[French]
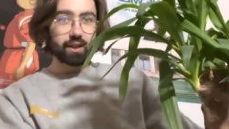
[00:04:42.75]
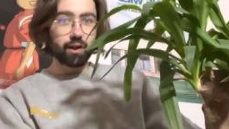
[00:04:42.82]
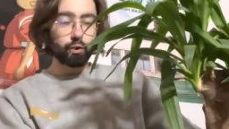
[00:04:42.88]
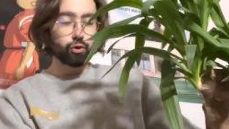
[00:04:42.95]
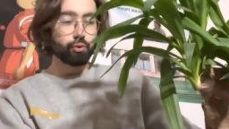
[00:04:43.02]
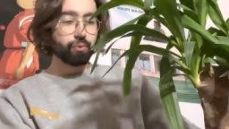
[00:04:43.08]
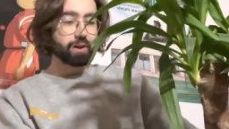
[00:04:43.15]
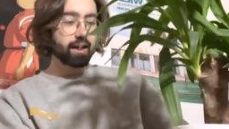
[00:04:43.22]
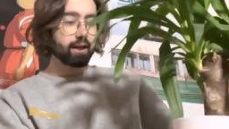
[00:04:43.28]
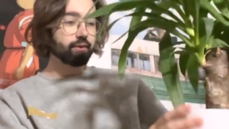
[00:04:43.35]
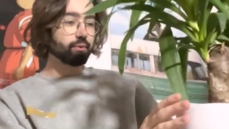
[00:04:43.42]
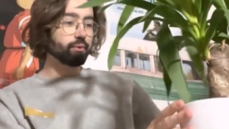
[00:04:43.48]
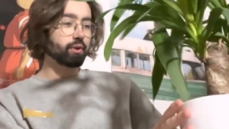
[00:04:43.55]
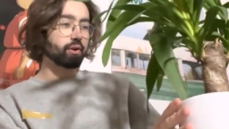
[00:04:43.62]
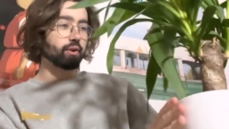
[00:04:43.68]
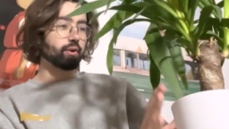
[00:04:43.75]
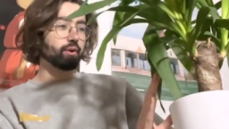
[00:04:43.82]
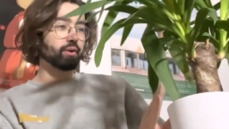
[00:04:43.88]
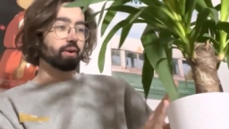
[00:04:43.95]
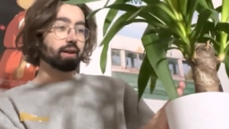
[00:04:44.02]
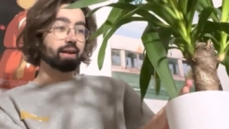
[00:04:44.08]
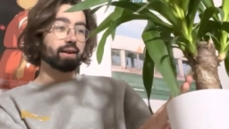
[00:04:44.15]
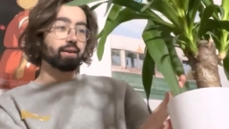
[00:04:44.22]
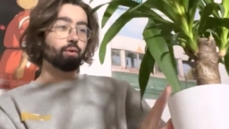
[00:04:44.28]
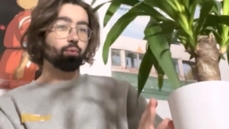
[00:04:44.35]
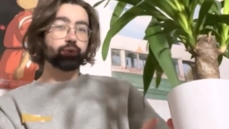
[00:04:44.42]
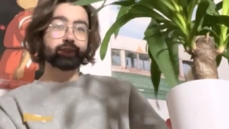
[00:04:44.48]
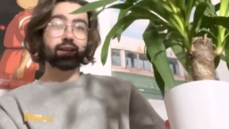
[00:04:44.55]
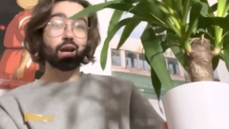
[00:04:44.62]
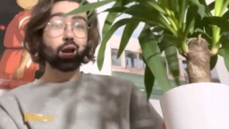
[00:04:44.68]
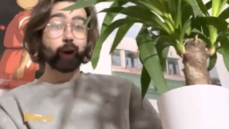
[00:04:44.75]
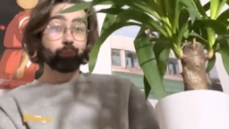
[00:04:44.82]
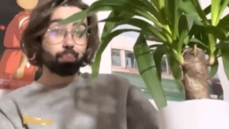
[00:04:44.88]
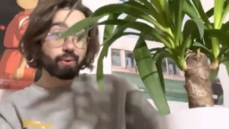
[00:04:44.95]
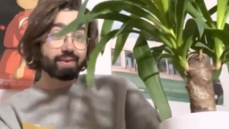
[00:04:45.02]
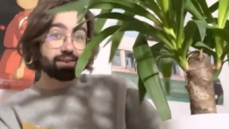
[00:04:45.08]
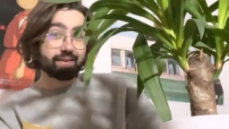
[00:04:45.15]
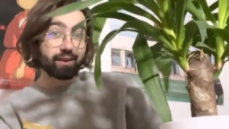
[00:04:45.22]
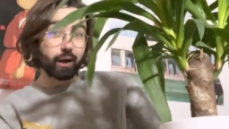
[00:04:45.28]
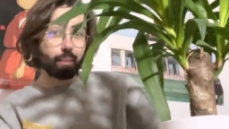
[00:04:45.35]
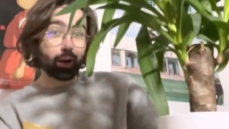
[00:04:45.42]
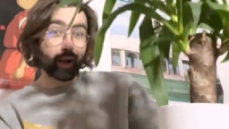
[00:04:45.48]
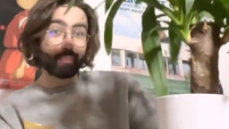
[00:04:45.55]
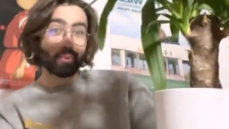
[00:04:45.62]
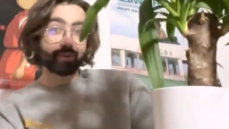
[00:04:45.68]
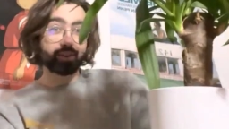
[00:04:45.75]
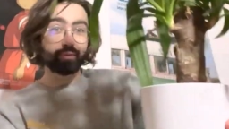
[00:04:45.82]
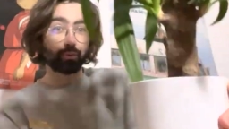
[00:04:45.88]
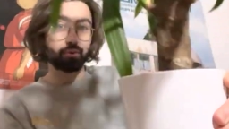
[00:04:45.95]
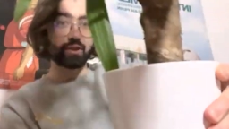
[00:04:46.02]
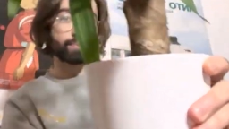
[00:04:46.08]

Yucca, donc, euh, on dirait un petit arbre, un petit tronc, je